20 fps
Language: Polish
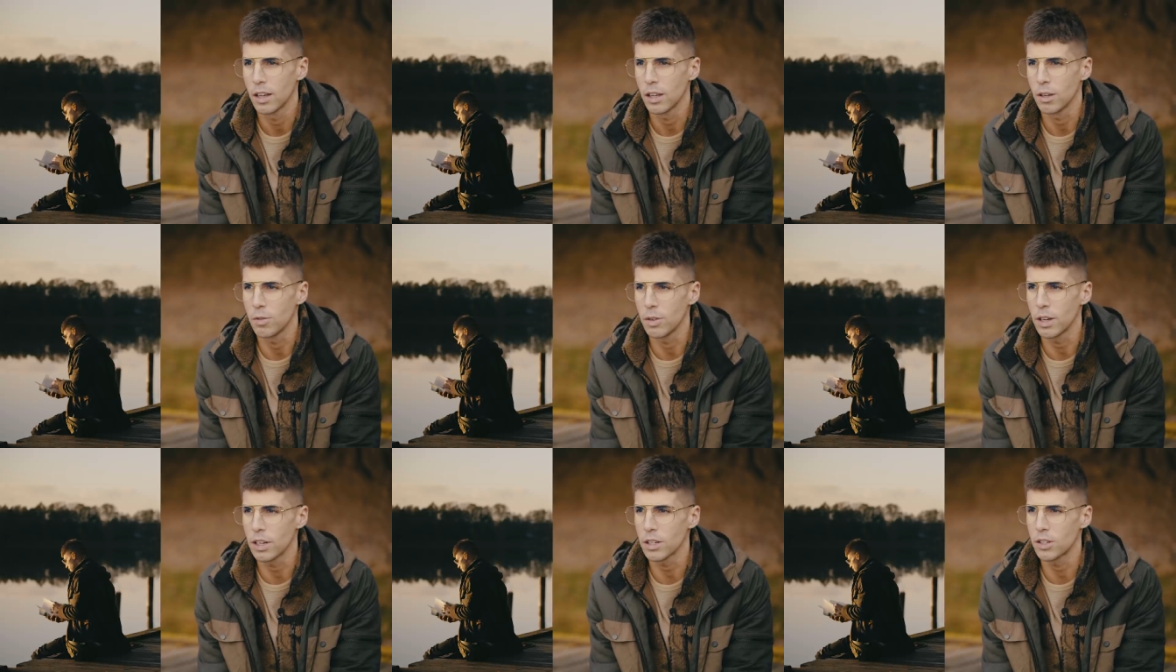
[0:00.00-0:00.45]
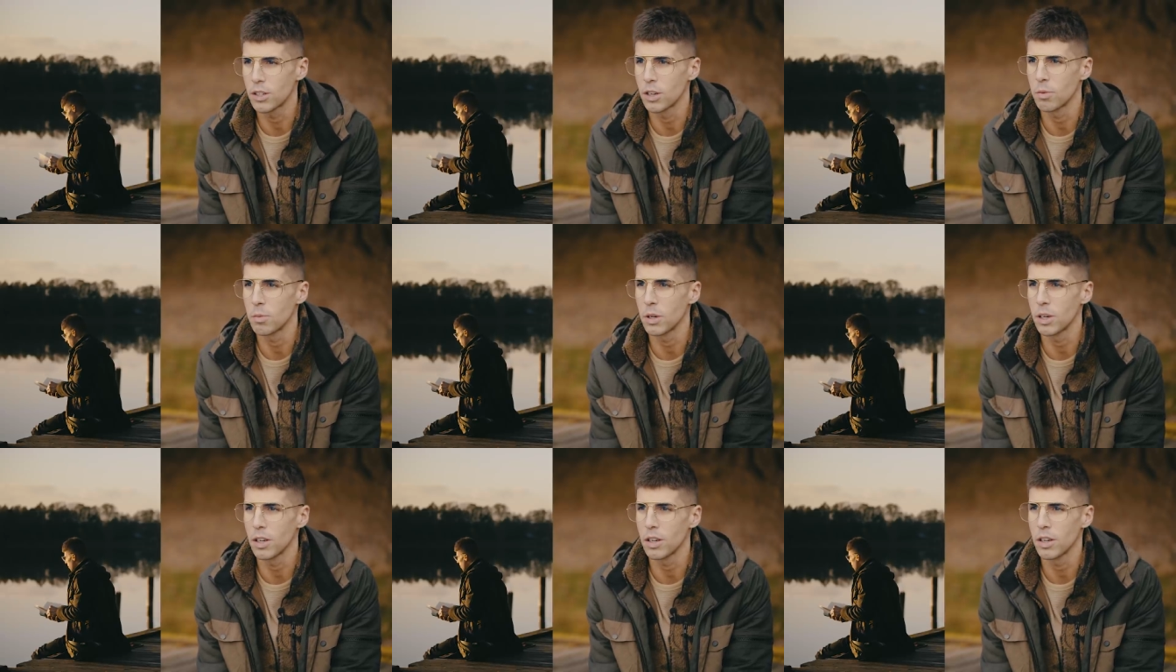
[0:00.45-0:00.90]
i
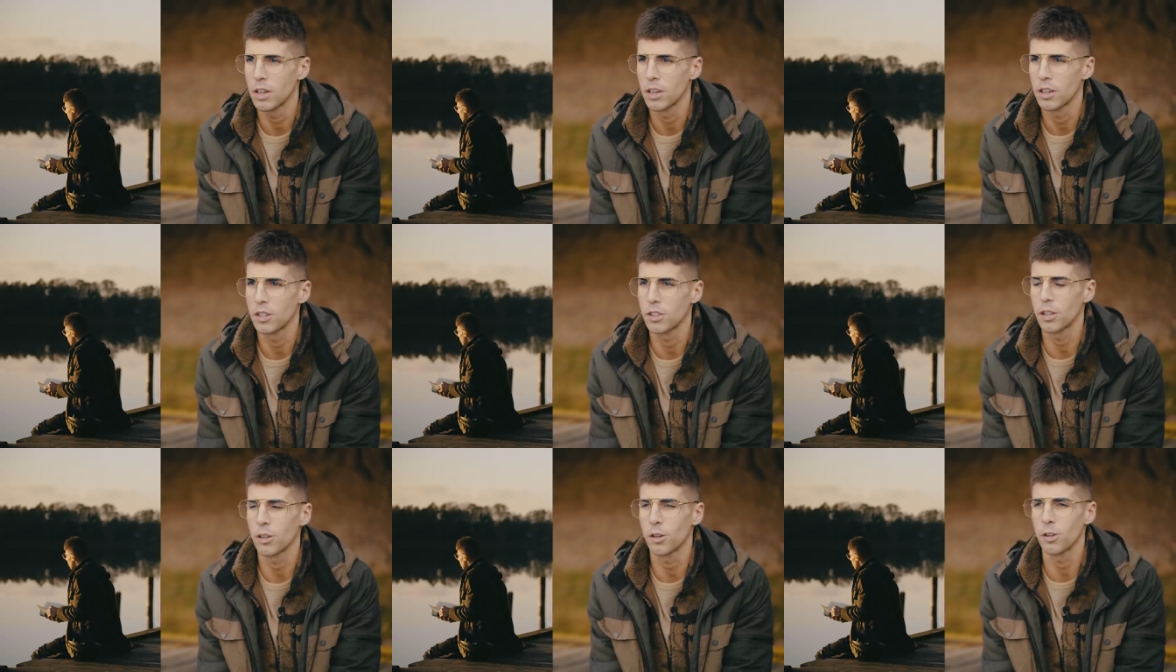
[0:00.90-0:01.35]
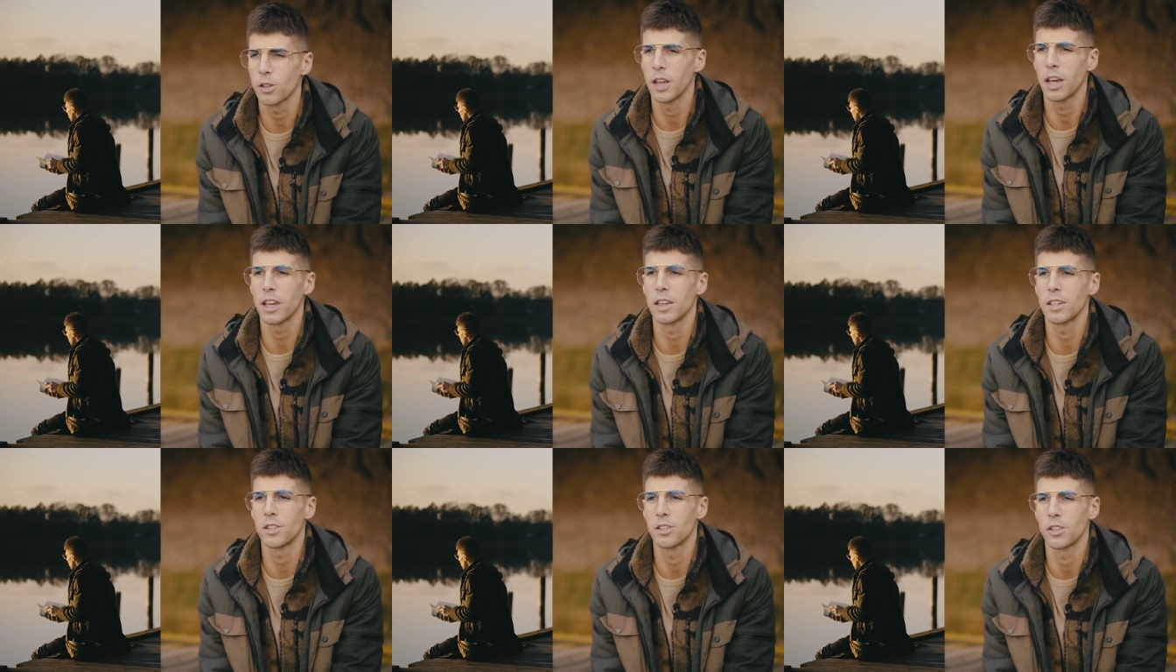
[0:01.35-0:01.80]
wierzcie mi, że to
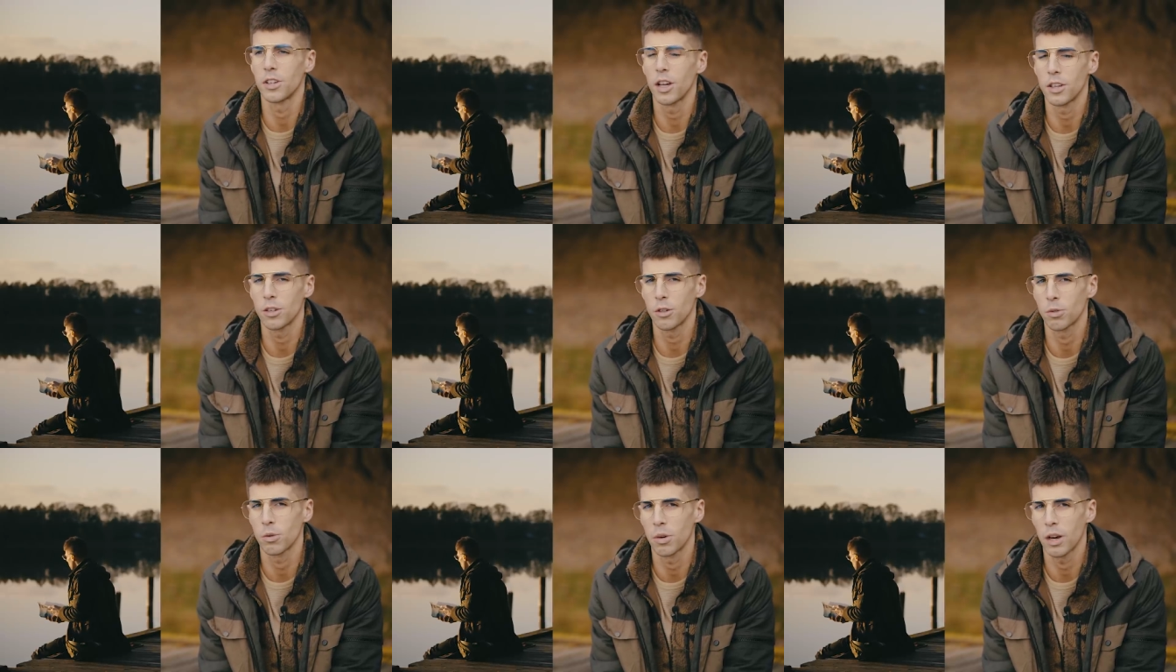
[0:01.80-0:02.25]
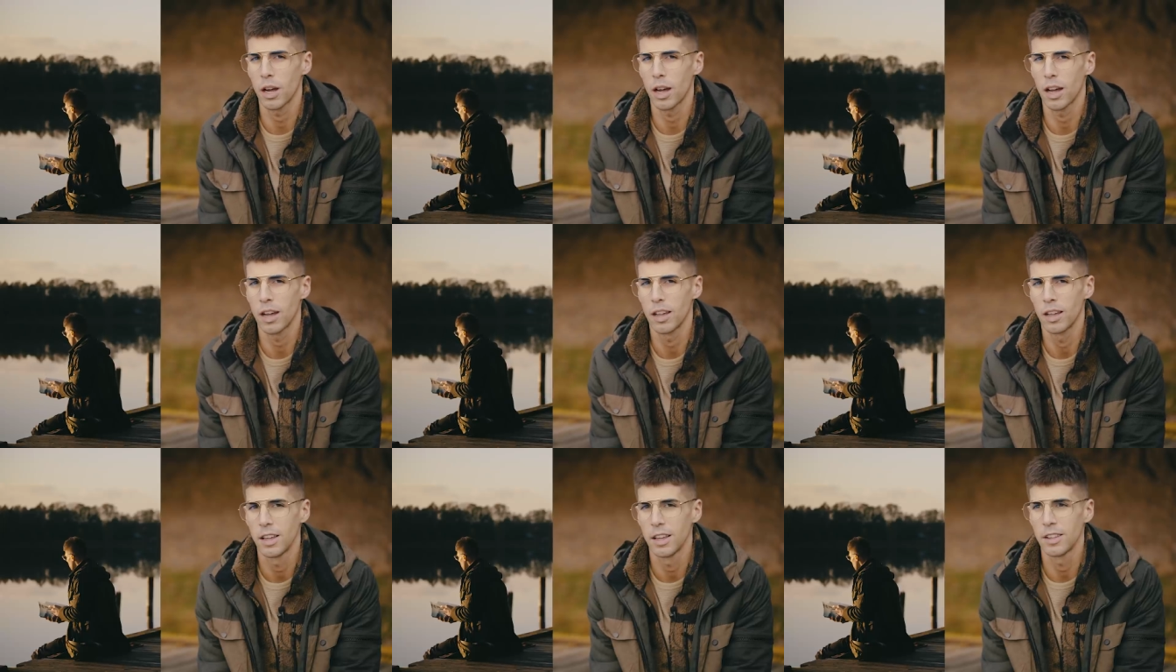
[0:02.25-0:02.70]
nie jest rzecz,
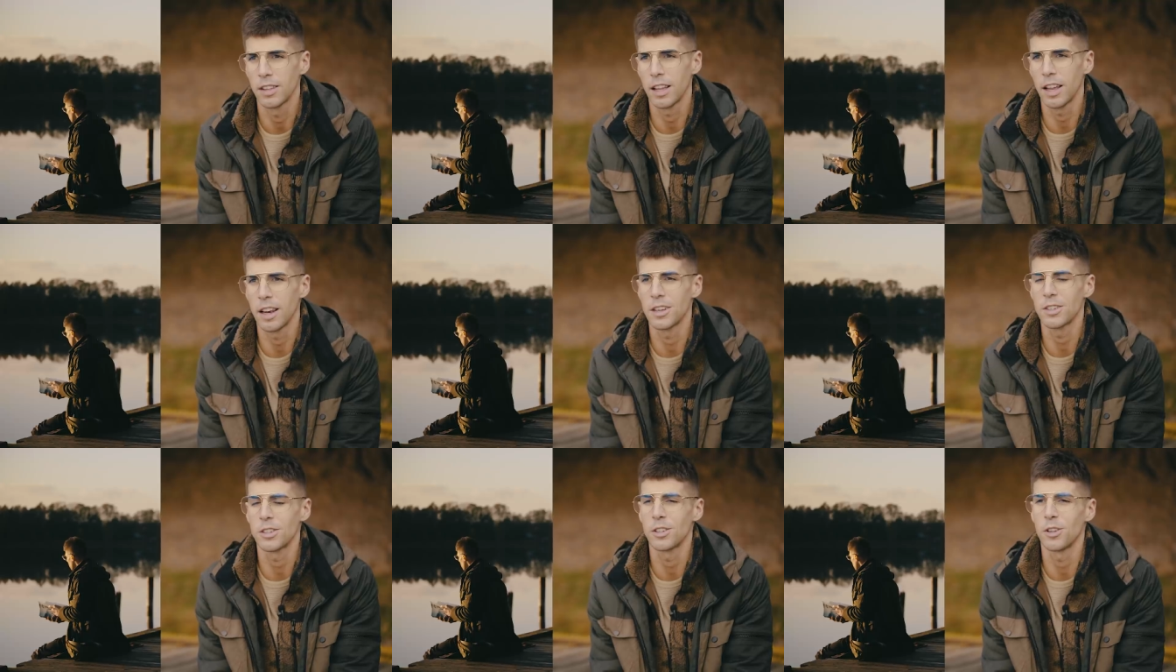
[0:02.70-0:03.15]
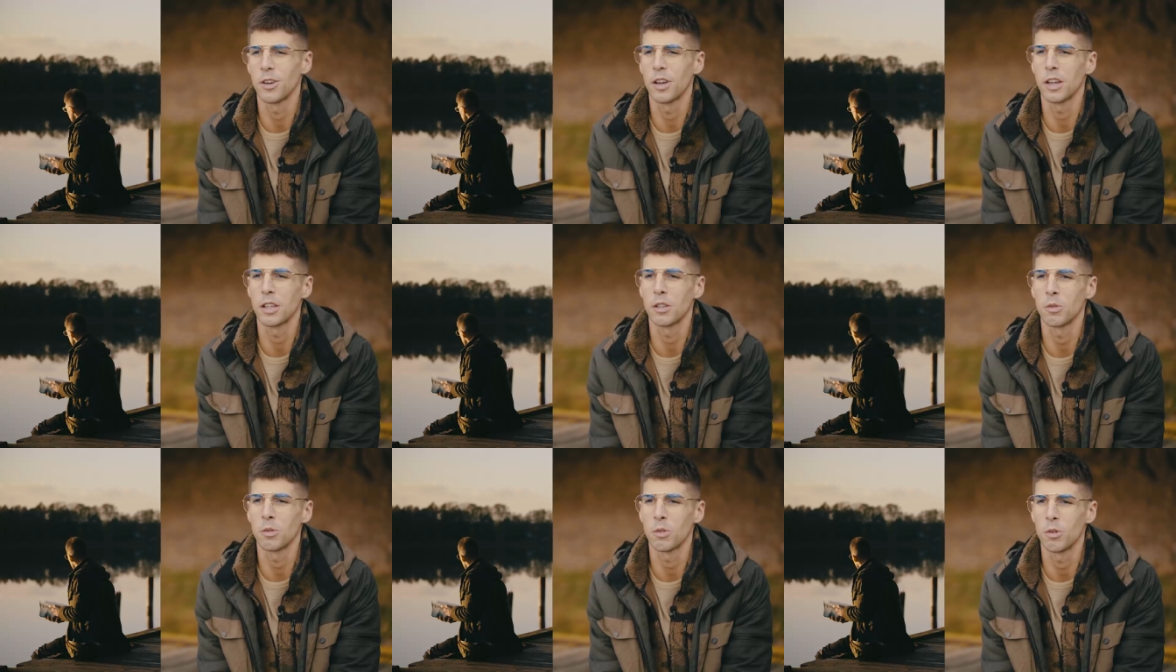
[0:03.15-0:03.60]
która należy do
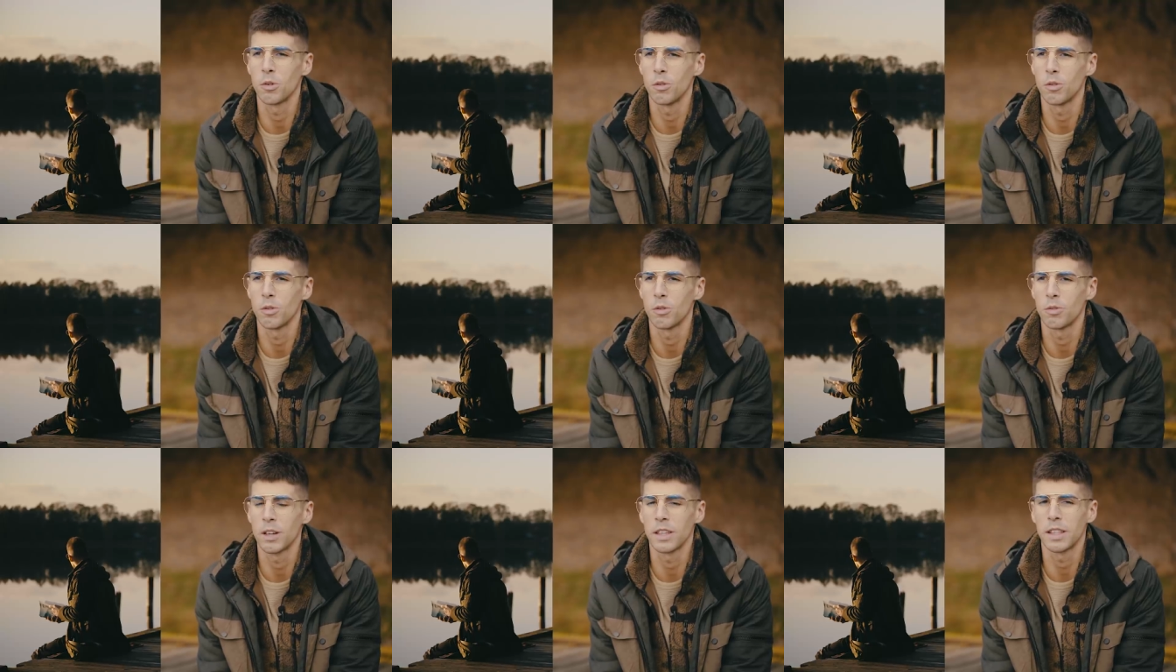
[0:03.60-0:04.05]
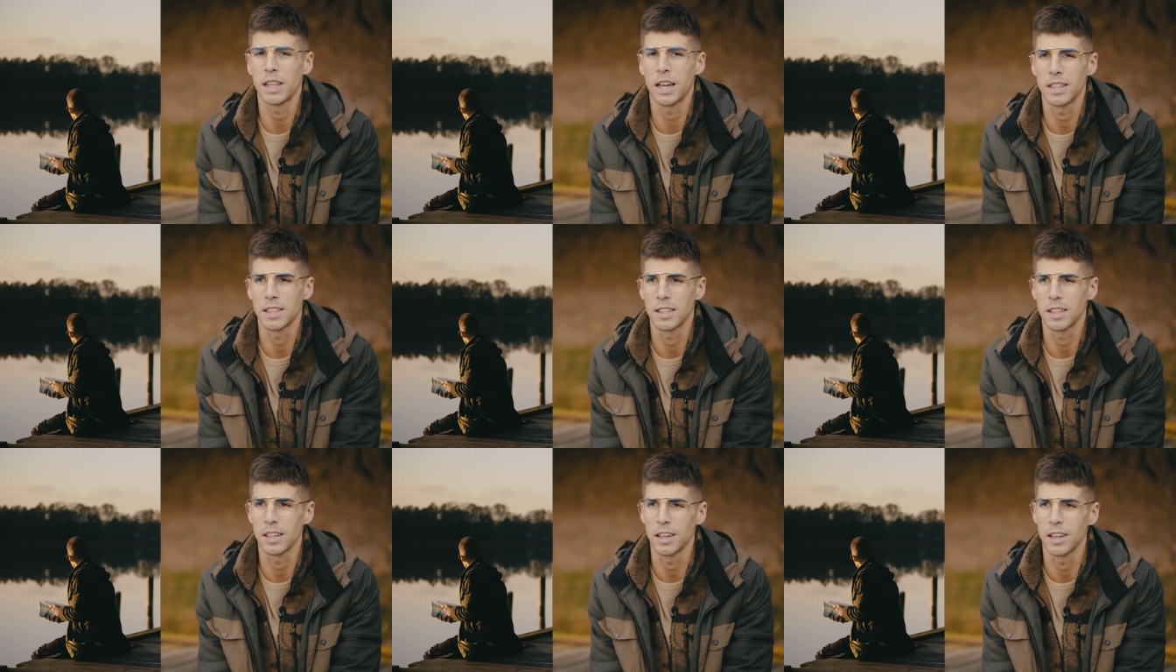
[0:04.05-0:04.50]
gatunku
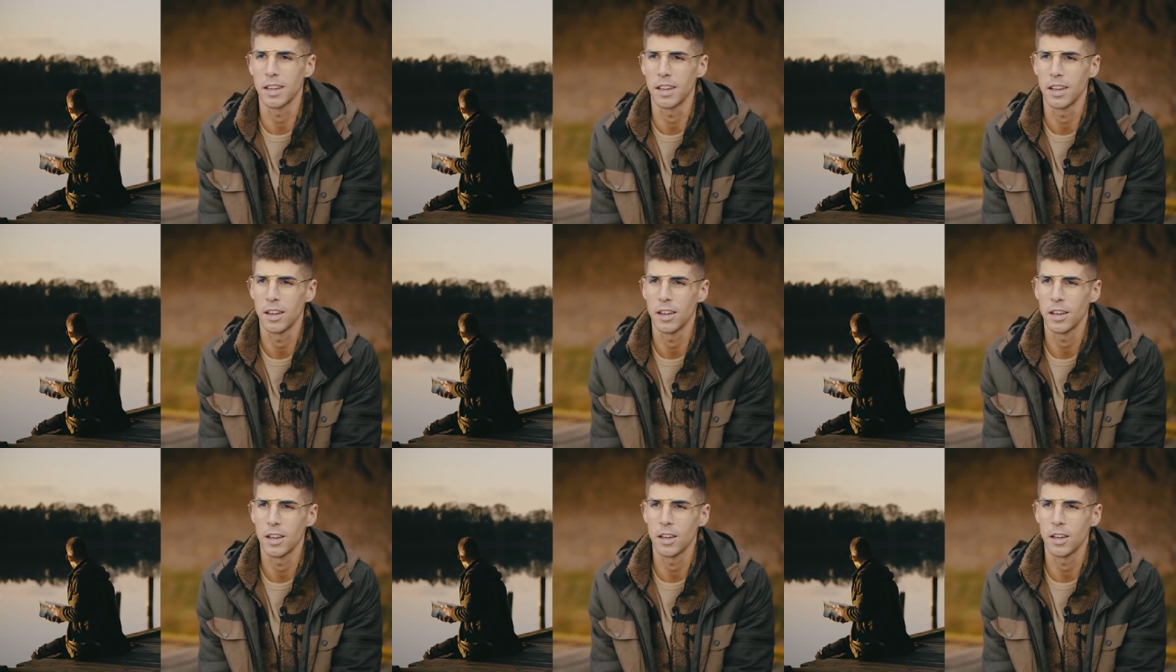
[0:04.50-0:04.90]
fantastyki.